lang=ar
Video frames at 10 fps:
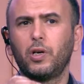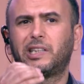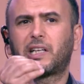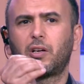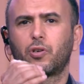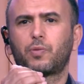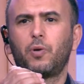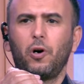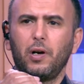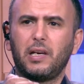
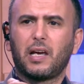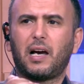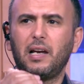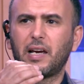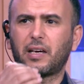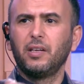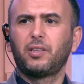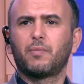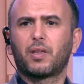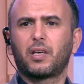الديكلونشمون اللي خلاك
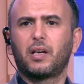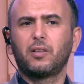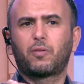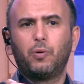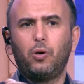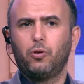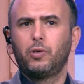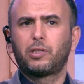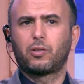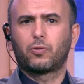انت مثلا تبوح له
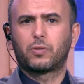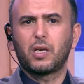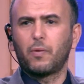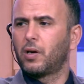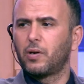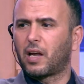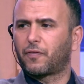انت تونسيه ولا هو يعرف